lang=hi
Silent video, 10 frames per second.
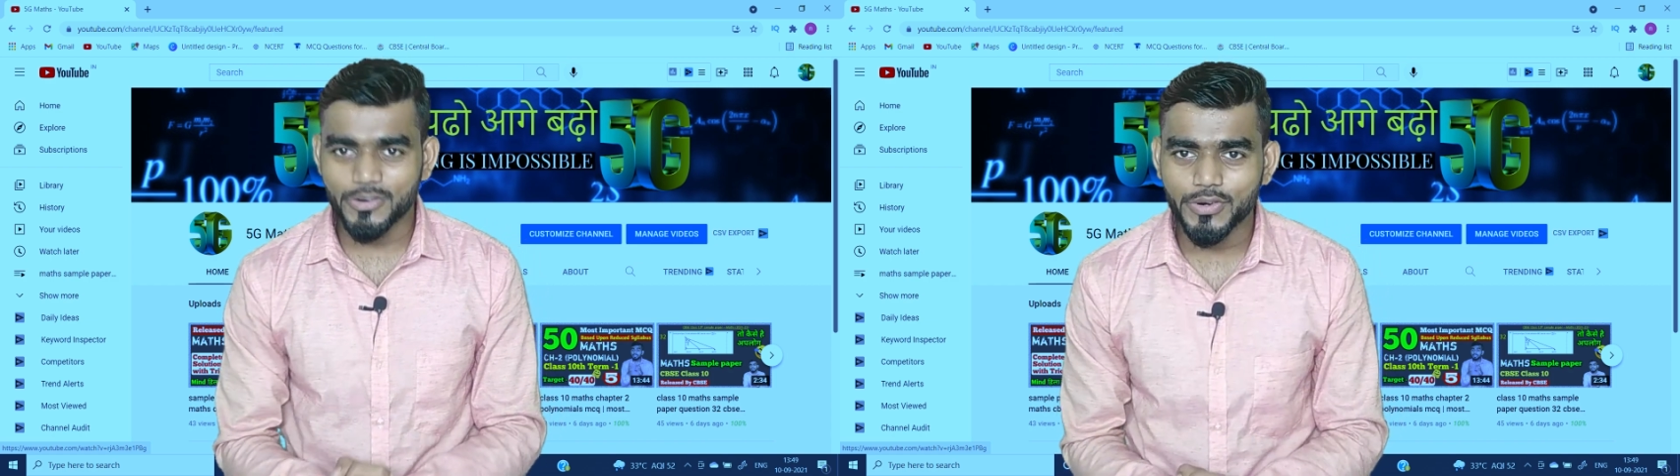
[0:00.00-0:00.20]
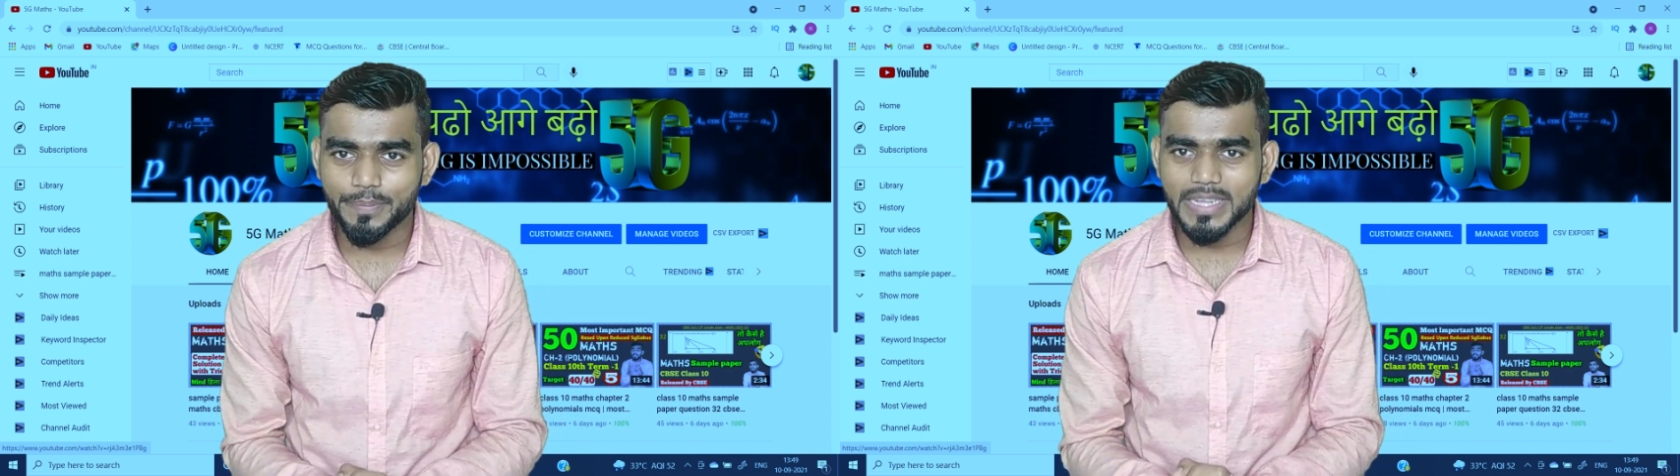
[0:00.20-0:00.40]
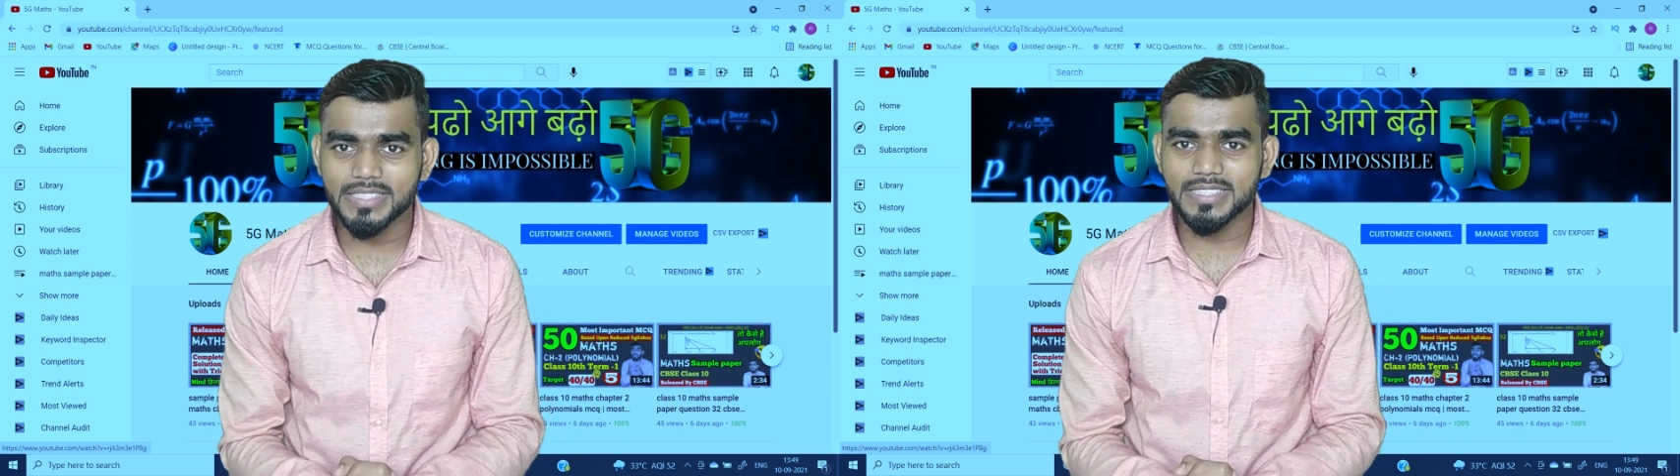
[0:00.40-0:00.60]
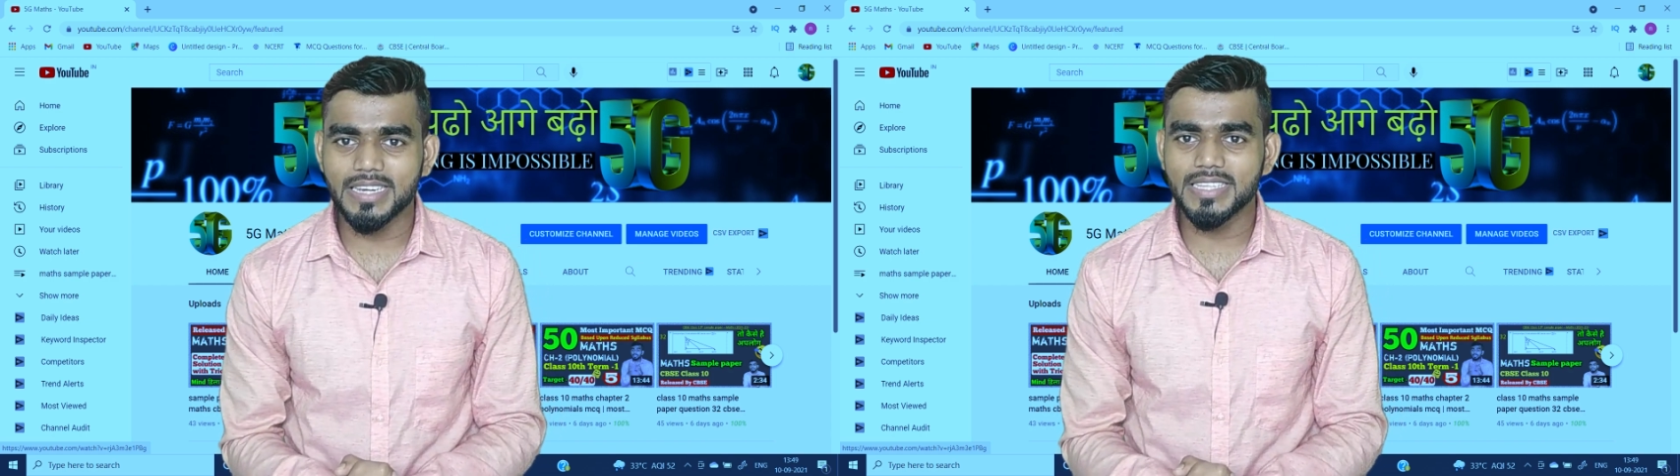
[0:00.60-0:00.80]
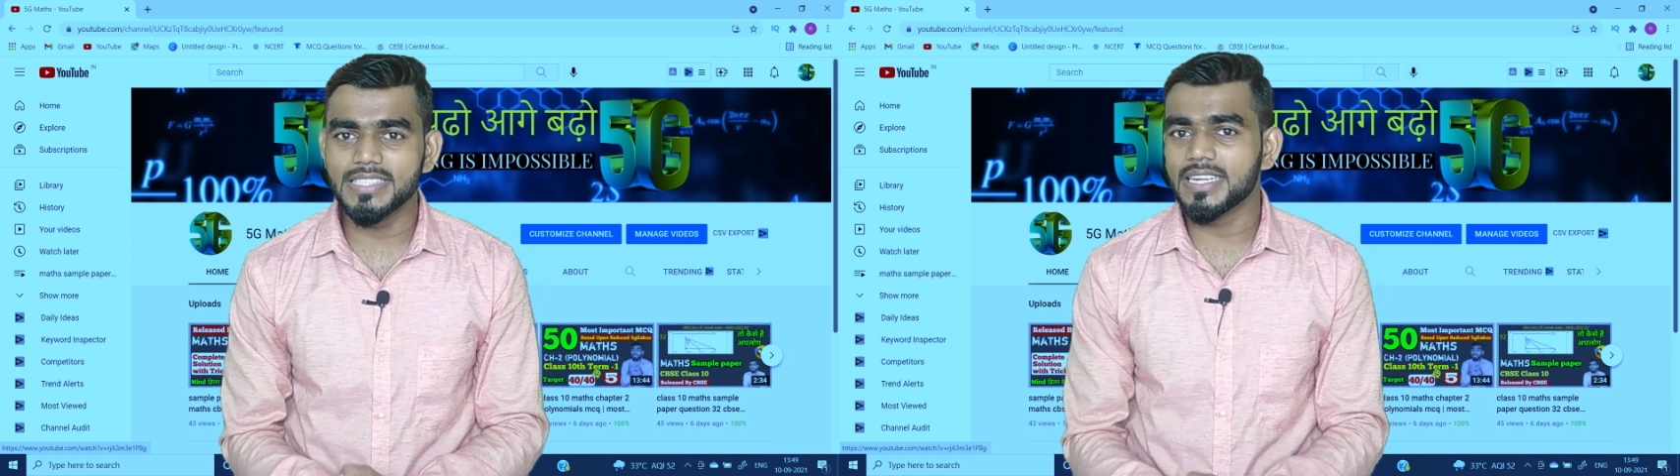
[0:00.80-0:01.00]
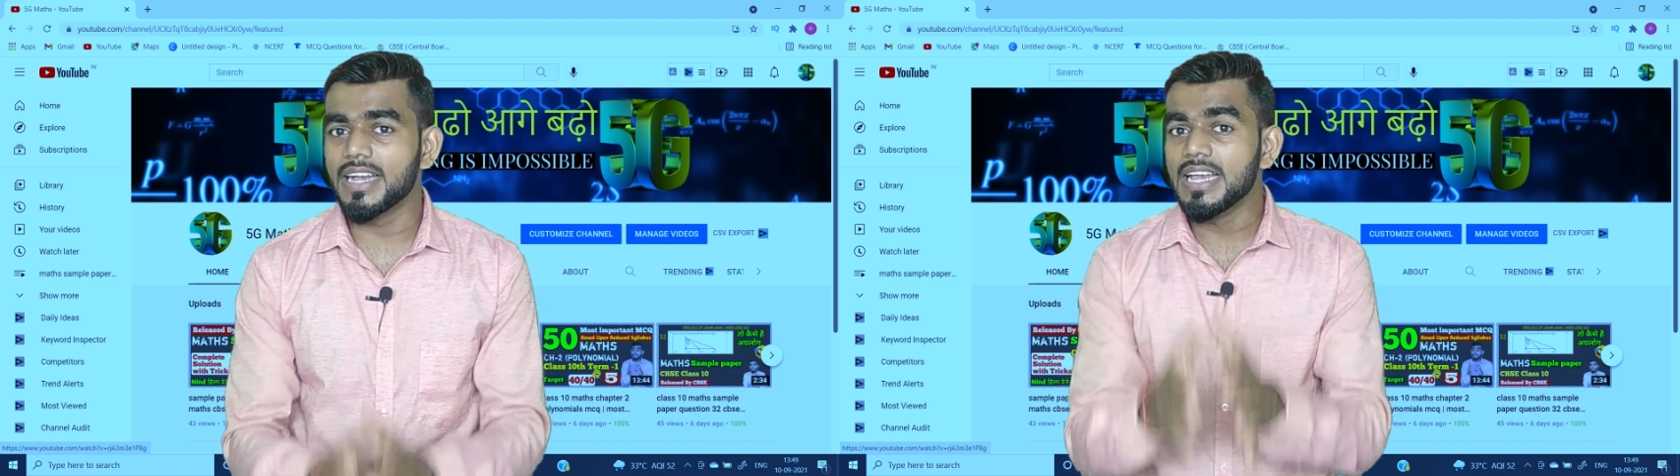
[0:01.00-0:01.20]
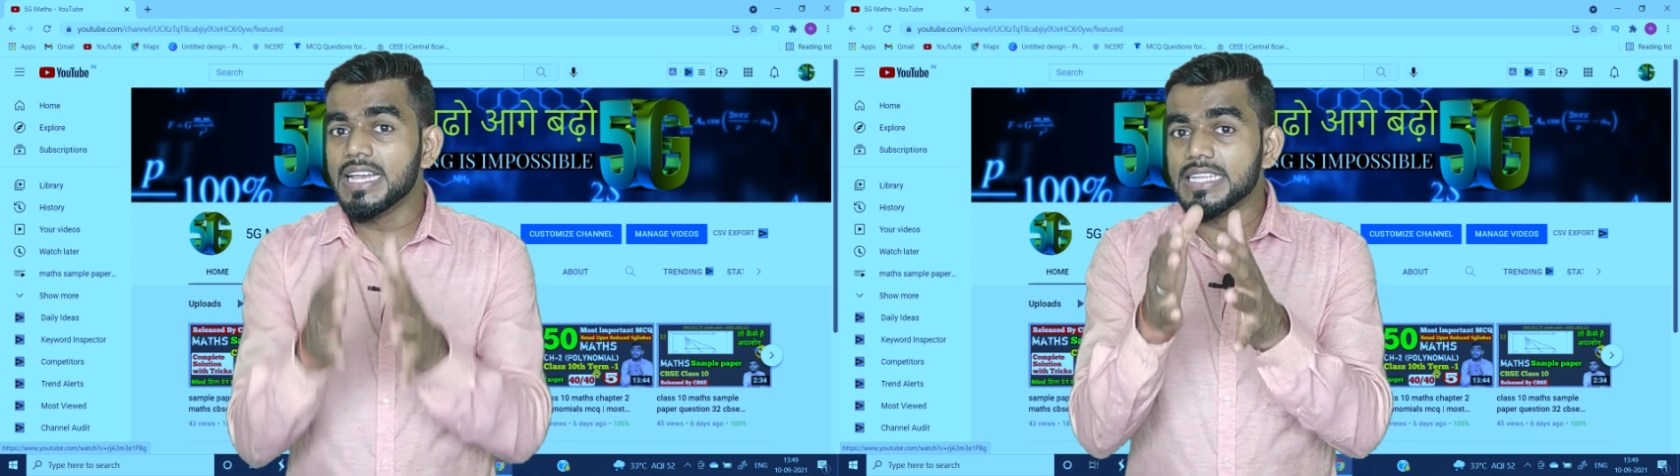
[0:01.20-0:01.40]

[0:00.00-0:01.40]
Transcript: ज़रूर प्रेस कर लीजिएगा